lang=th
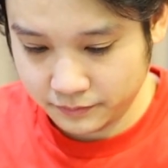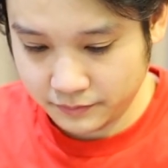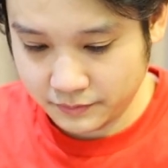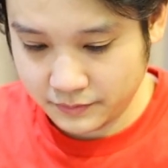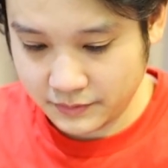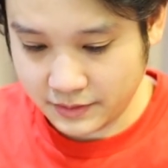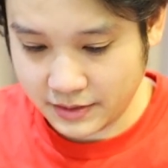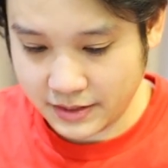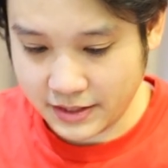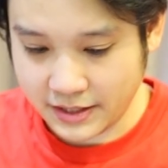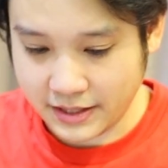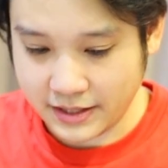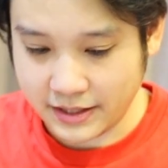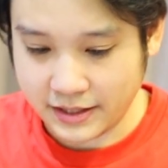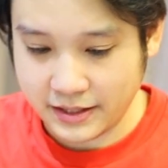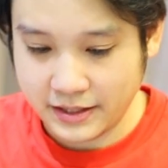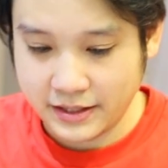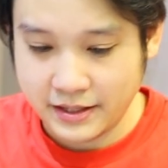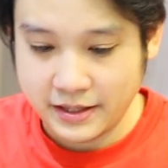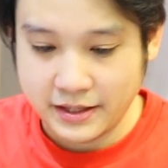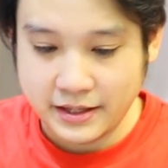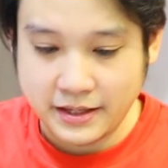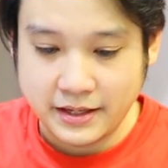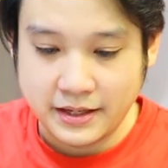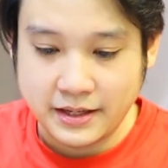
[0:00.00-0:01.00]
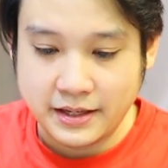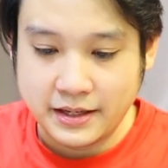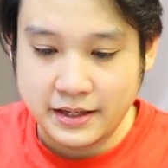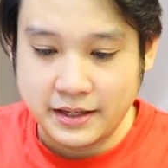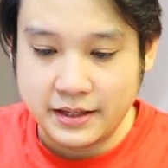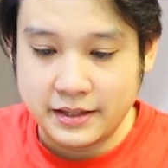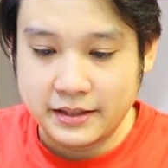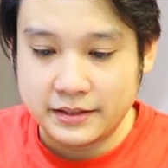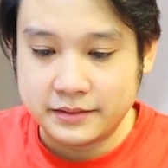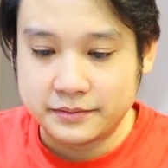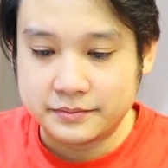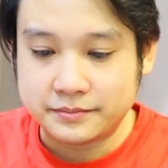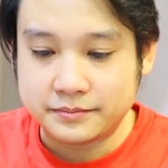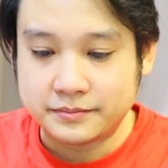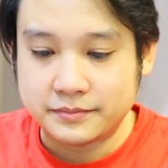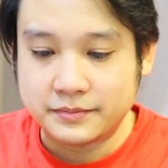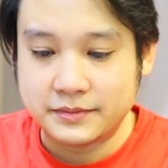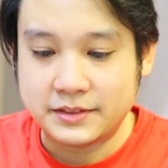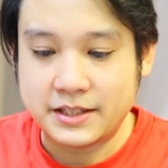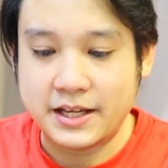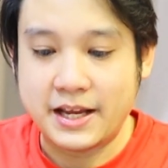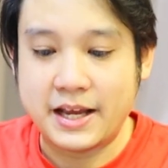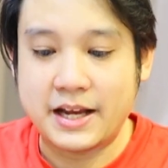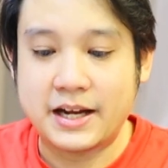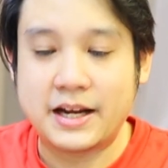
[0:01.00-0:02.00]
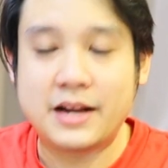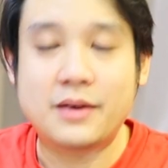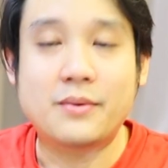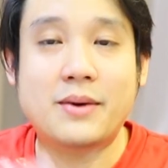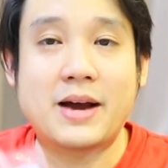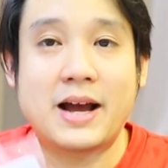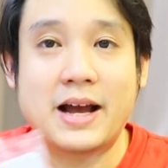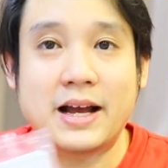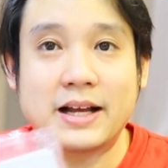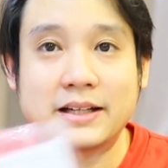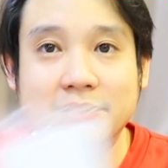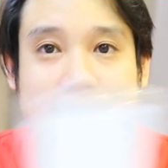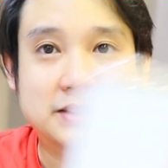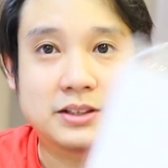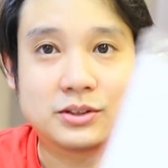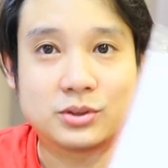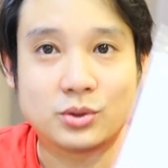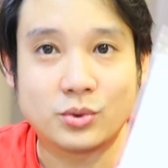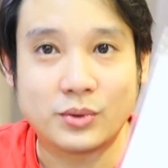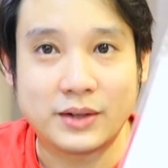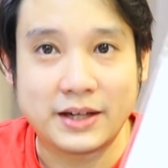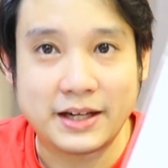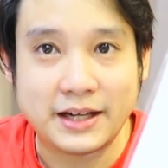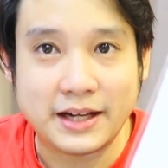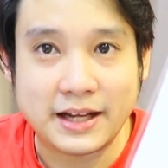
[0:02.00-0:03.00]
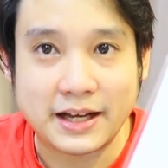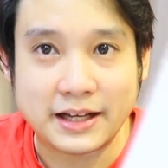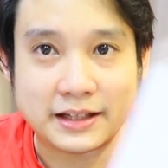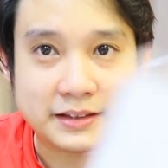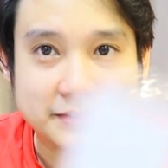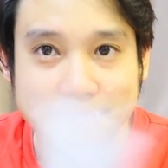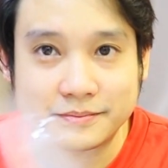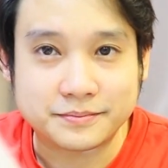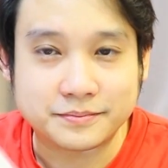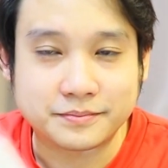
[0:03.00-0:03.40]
โอเคจะเห็นได้ว่าเจ้าตัวนี้เนี่ย